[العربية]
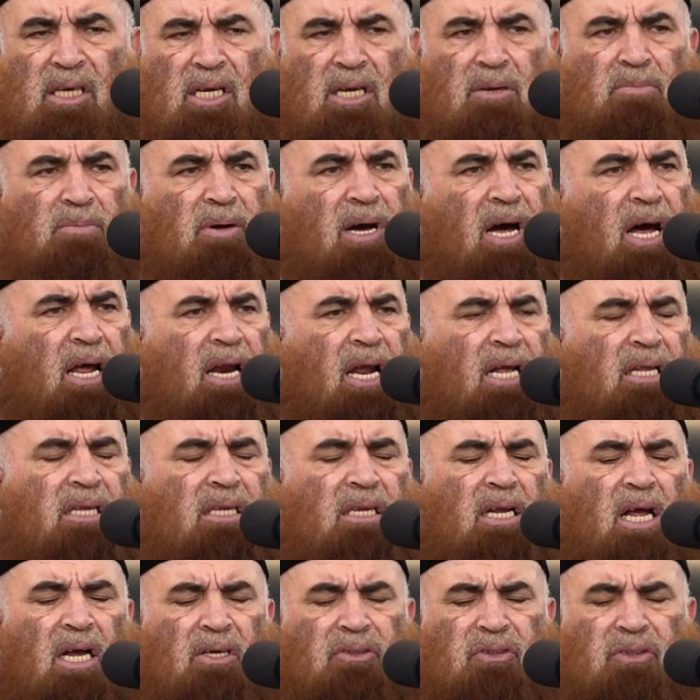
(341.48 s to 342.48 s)

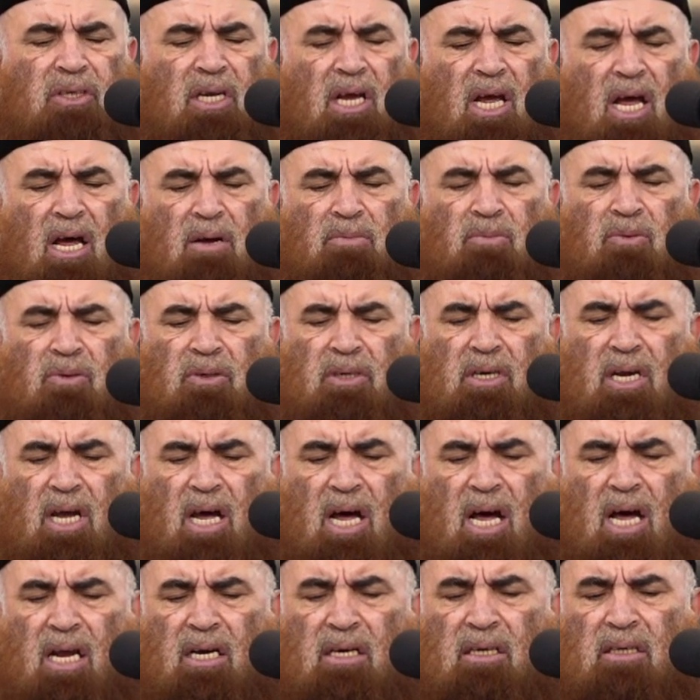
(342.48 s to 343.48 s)
عبارة أصحاب
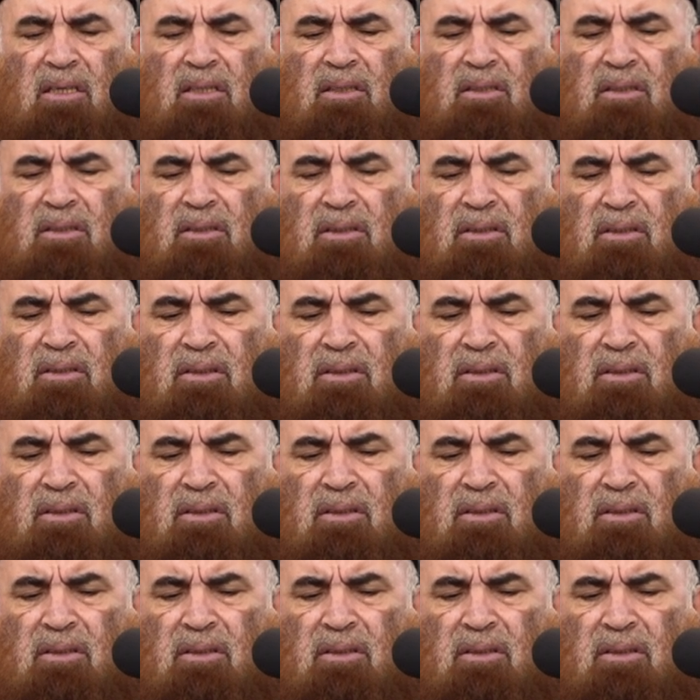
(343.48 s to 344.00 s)
النار